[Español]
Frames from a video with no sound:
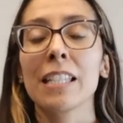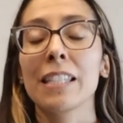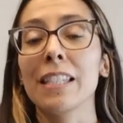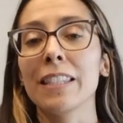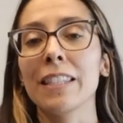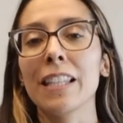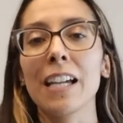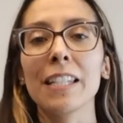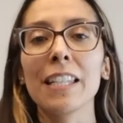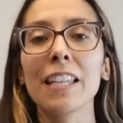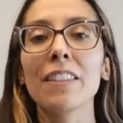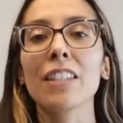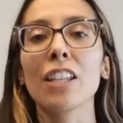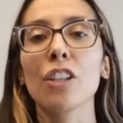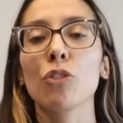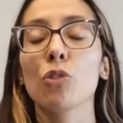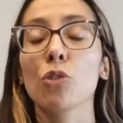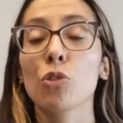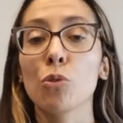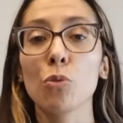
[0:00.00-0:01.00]
se estarían
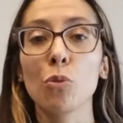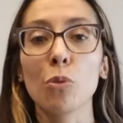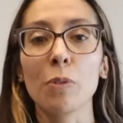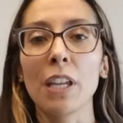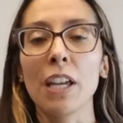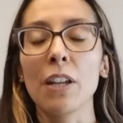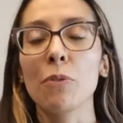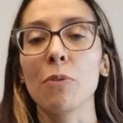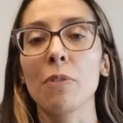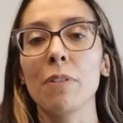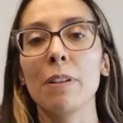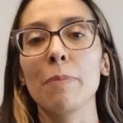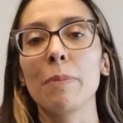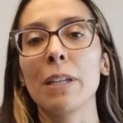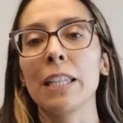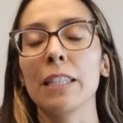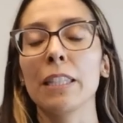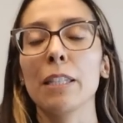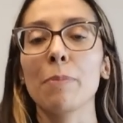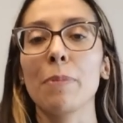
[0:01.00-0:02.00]
dando lluvias
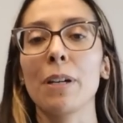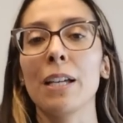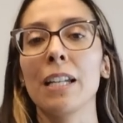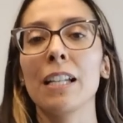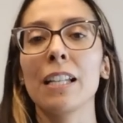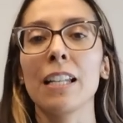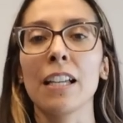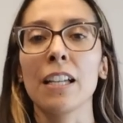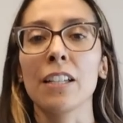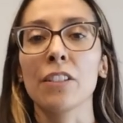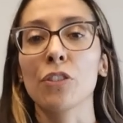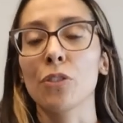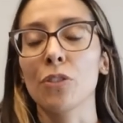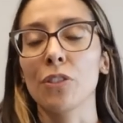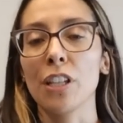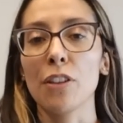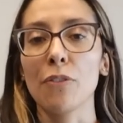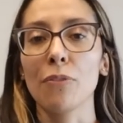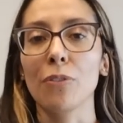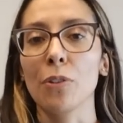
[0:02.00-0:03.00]
nuevamente para la
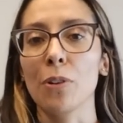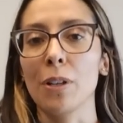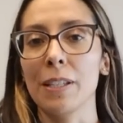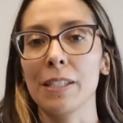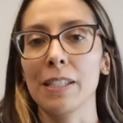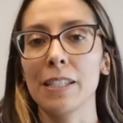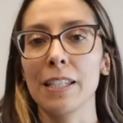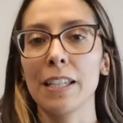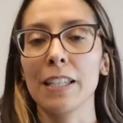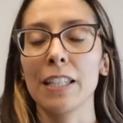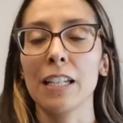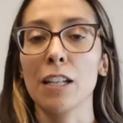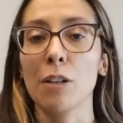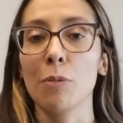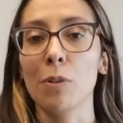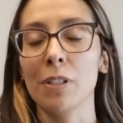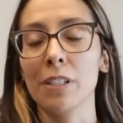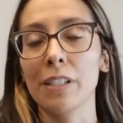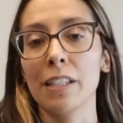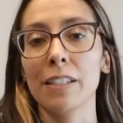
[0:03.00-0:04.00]
zona de influencia de la
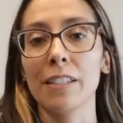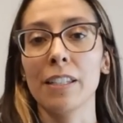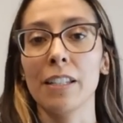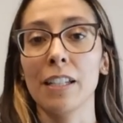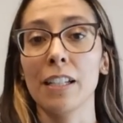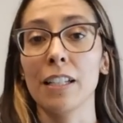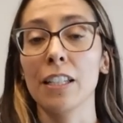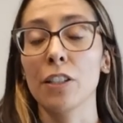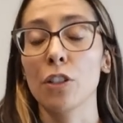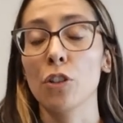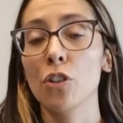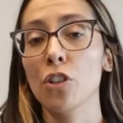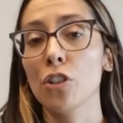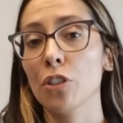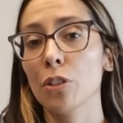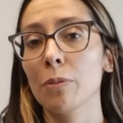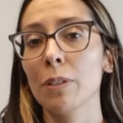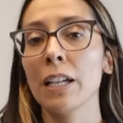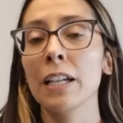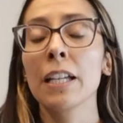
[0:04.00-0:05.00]
Bolsa de Cereales de
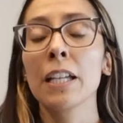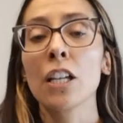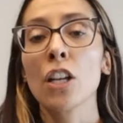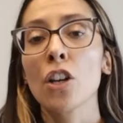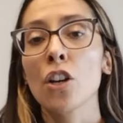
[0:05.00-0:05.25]
Córdoba,